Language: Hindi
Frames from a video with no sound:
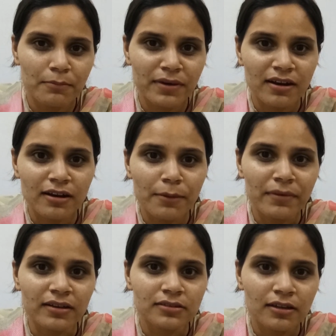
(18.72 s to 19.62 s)
मेरा नाम
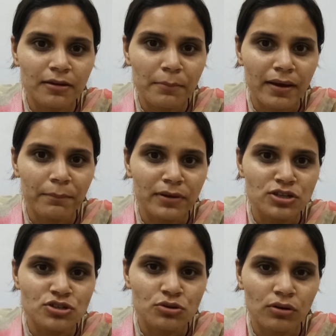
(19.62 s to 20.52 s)
एकता है मैं
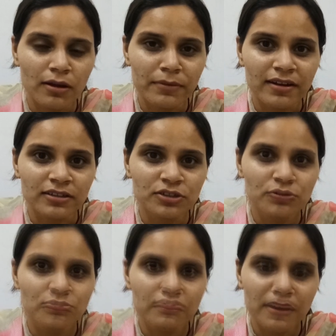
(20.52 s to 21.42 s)
पंचकुला में रहती हूँ
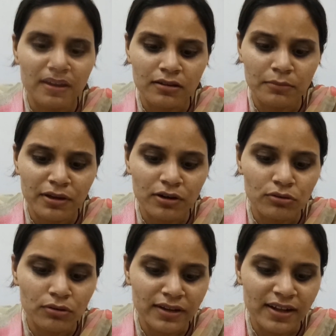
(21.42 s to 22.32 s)
अच्छा। मेरे मेरे
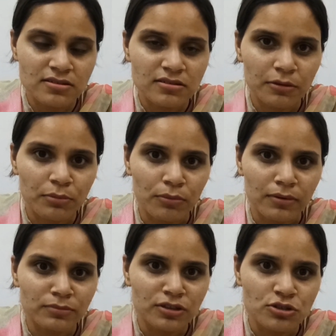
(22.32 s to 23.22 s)
को नेल्स की
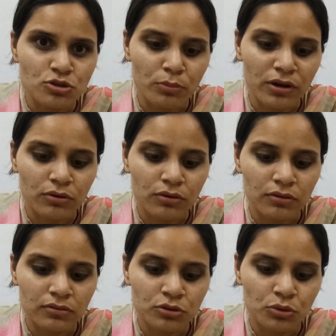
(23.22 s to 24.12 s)
प्रॉब्लम थी जो मेरे को
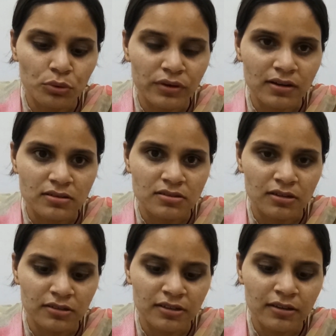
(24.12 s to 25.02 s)
टू इयर्स
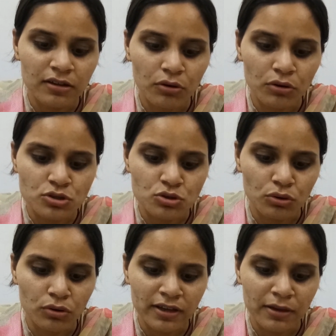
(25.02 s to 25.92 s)
तक थी और जो
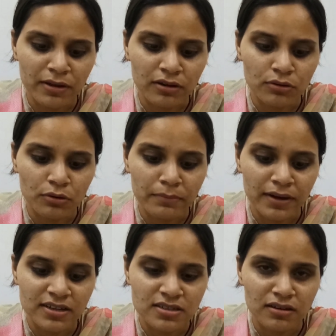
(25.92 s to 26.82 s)
कि मेरे को
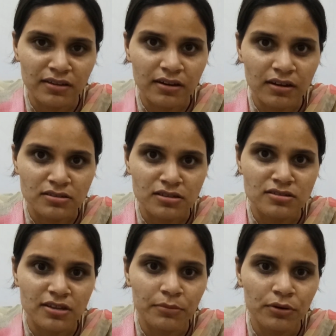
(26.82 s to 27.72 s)
मेडिसिन के रिएक्शन
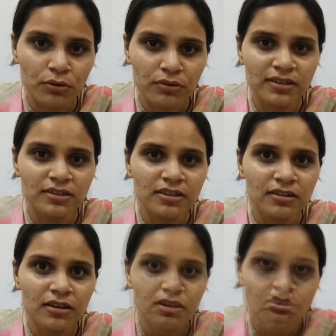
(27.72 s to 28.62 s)
से भी हो गई थी
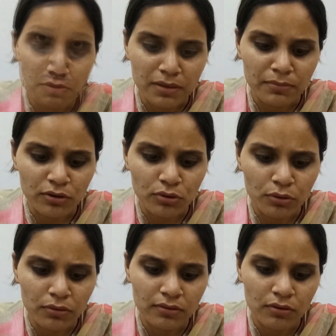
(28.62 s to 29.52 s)
उसमें मेरे
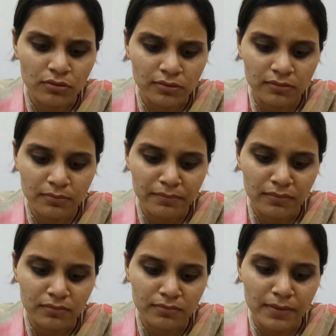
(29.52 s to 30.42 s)
को
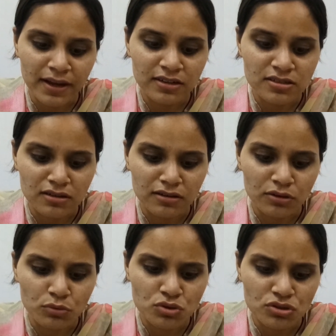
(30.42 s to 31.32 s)
मेडिसिन
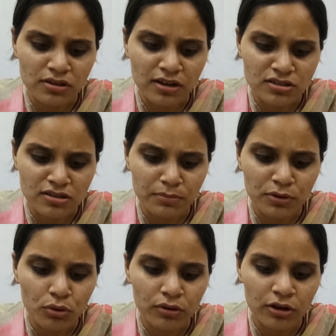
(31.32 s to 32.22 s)
ने कुछ रिएक्शन
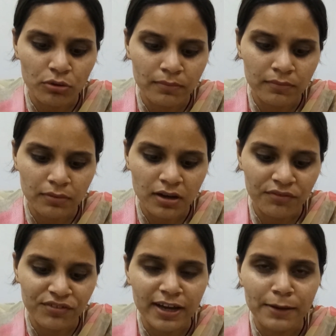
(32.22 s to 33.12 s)
भी हो गया और
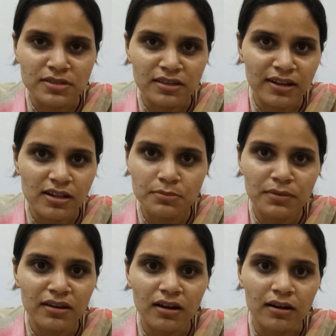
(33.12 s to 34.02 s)
काफ़ी टाइम से नेल्स
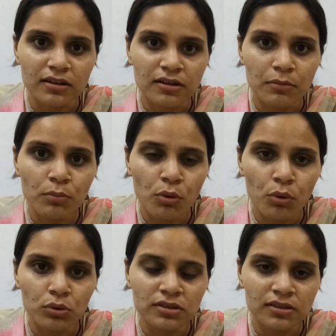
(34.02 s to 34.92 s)
भी नहीं आ रहा था
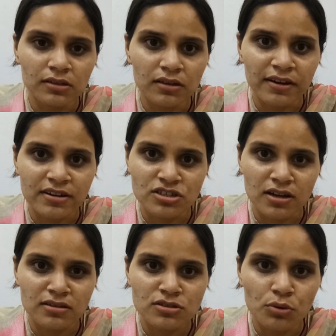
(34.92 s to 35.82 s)
बहुत ही रेयर
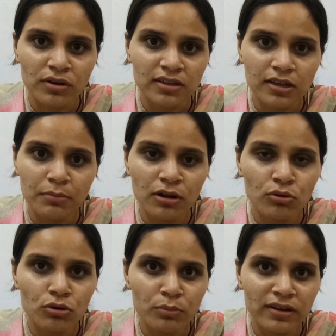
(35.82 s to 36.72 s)
चांस हो गए थे कि
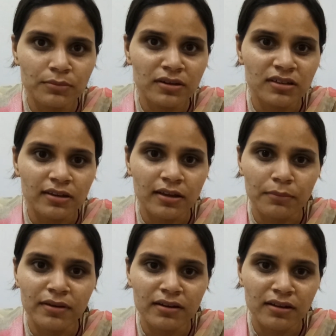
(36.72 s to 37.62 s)
बिल्कुल उम्मीद भी नहीं थी
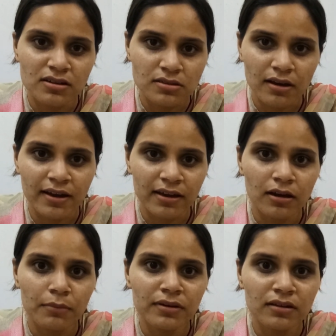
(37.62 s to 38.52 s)
कि अब ये नेल्स
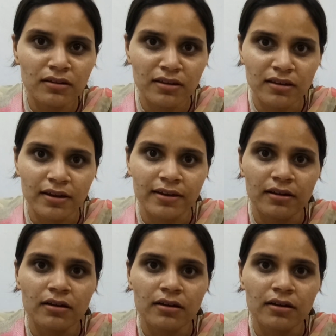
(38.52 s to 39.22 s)
आएगा भी नहीं